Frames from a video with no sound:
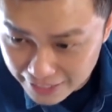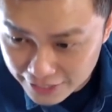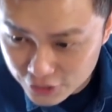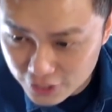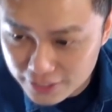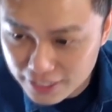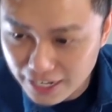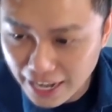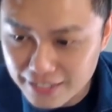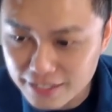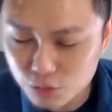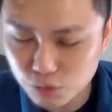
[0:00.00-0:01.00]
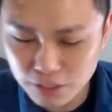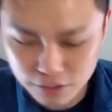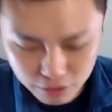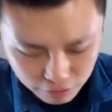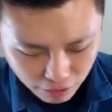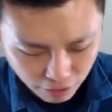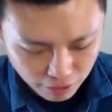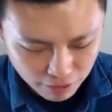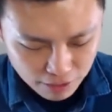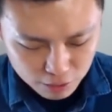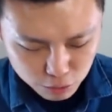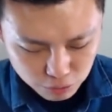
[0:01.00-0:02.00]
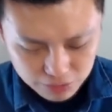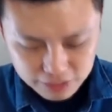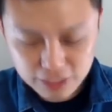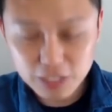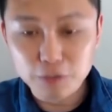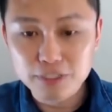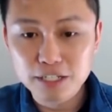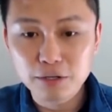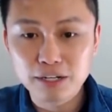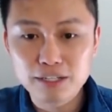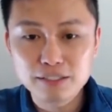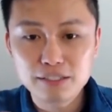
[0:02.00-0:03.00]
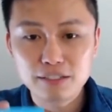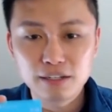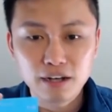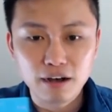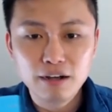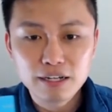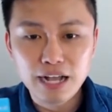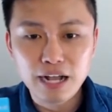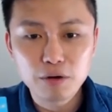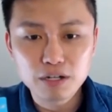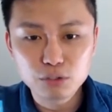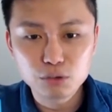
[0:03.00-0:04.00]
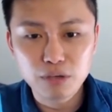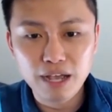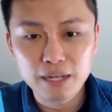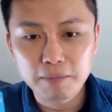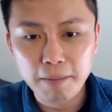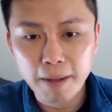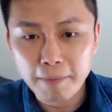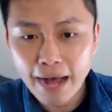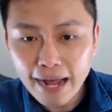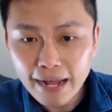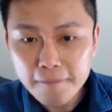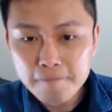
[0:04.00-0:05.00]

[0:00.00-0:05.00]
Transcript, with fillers: 凌晨节，蓝色。昨天收到哈。如果您是跟我这团的，记得哈，赶快去刷一个八八八，